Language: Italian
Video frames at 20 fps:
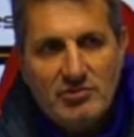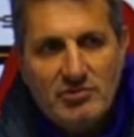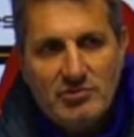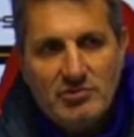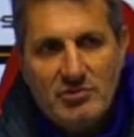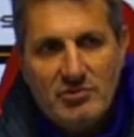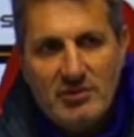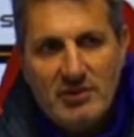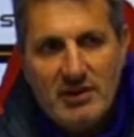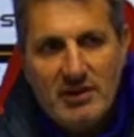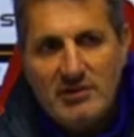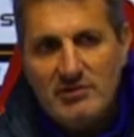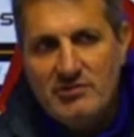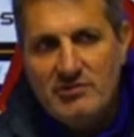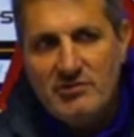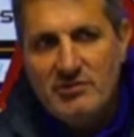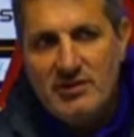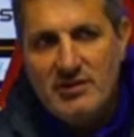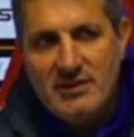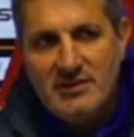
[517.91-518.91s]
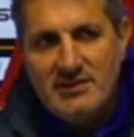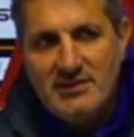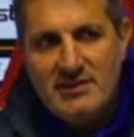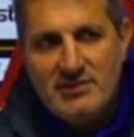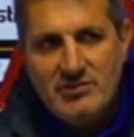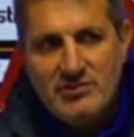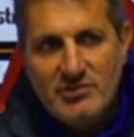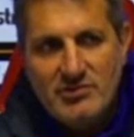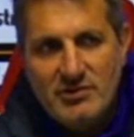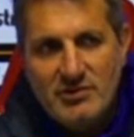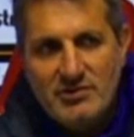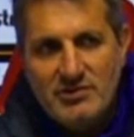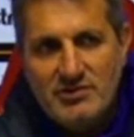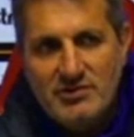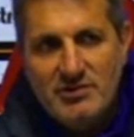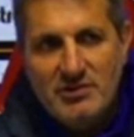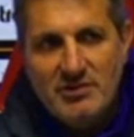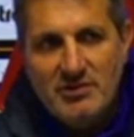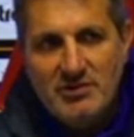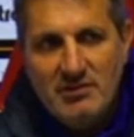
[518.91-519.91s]
su quello che è la nostra organizzazione, su
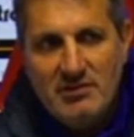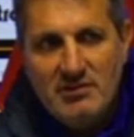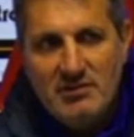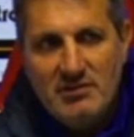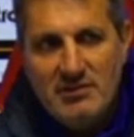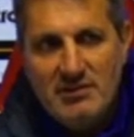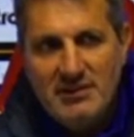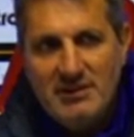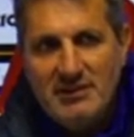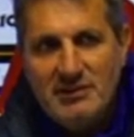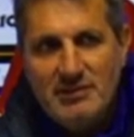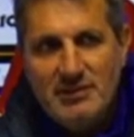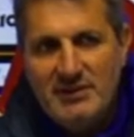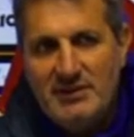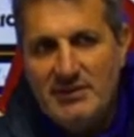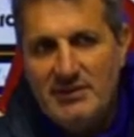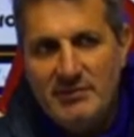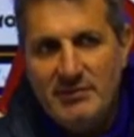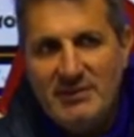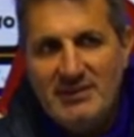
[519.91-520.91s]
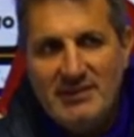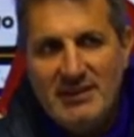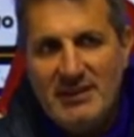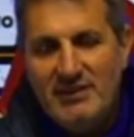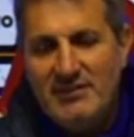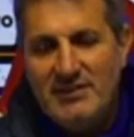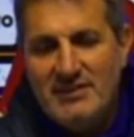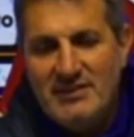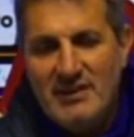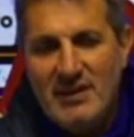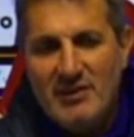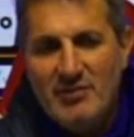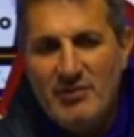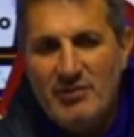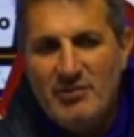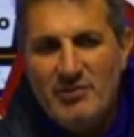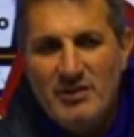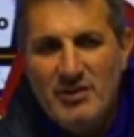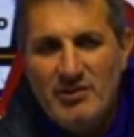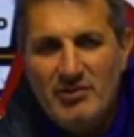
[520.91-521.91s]
quello indipendentemente dall'avversario, ma
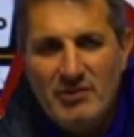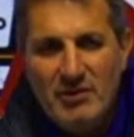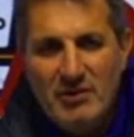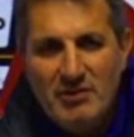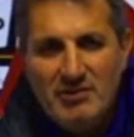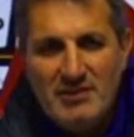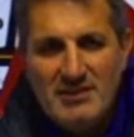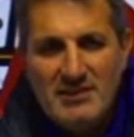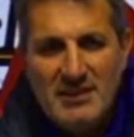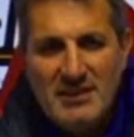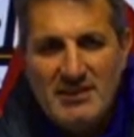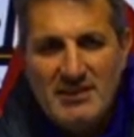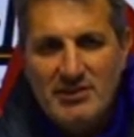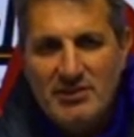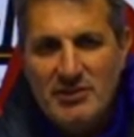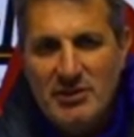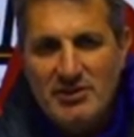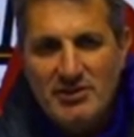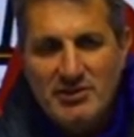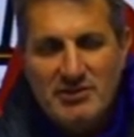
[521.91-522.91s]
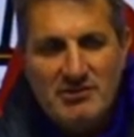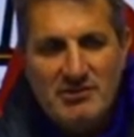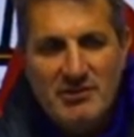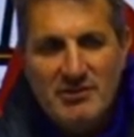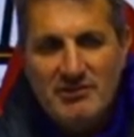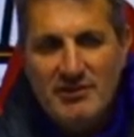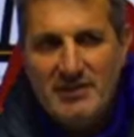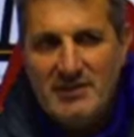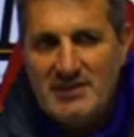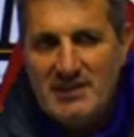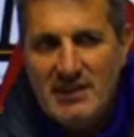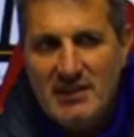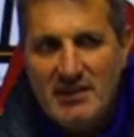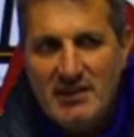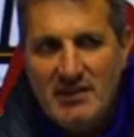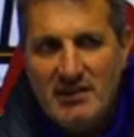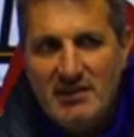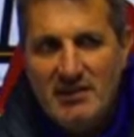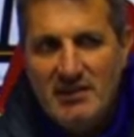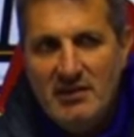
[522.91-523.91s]
non credo che in questa categoria ci siano
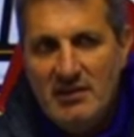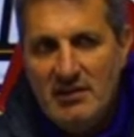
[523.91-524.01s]
avversari